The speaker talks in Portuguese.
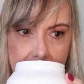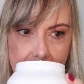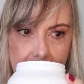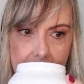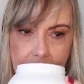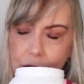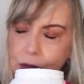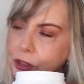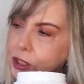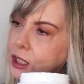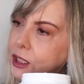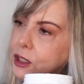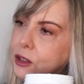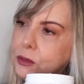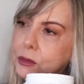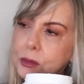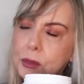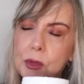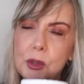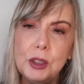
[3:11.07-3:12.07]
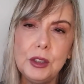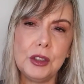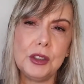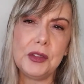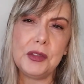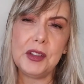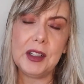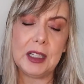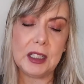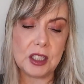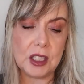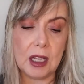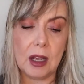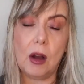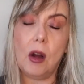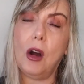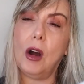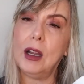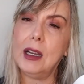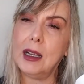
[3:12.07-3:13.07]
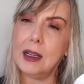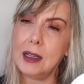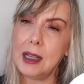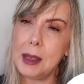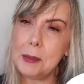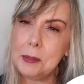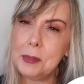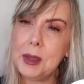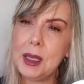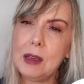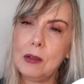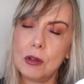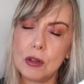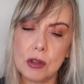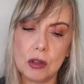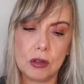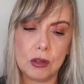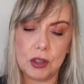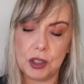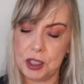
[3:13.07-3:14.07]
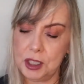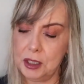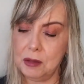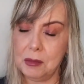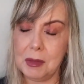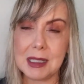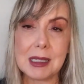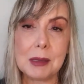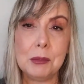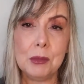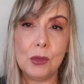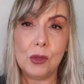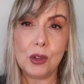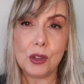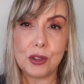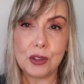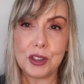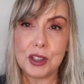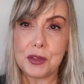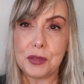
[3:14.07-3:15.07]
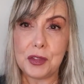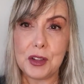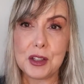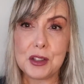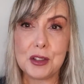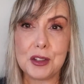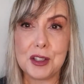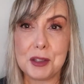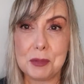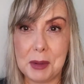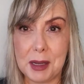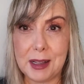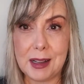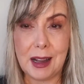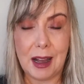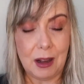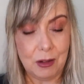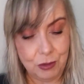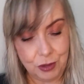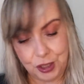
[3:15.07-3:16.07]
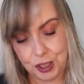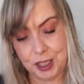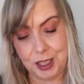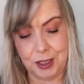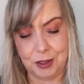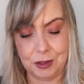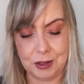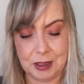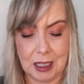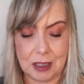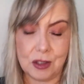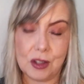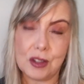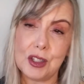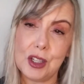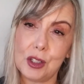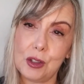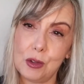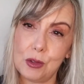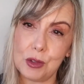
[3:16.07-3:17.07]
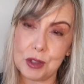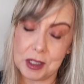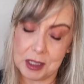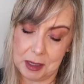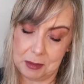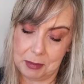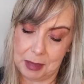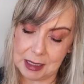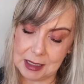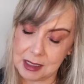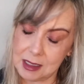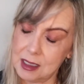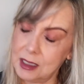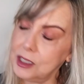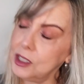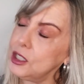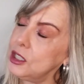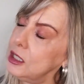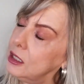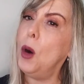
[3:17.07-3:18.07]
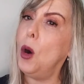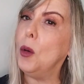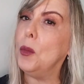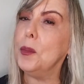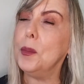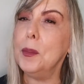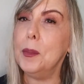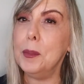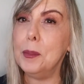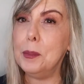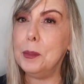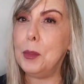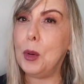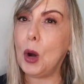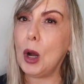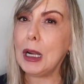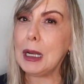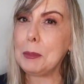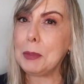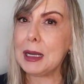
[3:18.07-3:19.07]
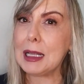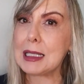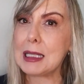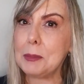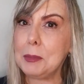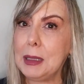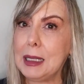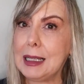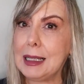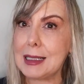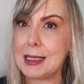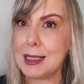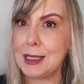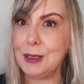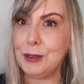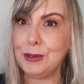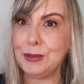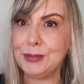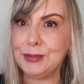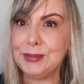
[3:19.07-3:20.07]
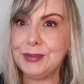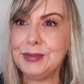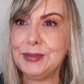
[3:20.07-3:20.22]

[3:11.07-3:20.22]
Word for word: Tem um cheirinho muito diferente. Olha, é bem gostoso o cheiro, mas é muito difícil de explicar o cheiro, tá? Só sei que eu gostei bastante. Bom, bora para essa aplicação?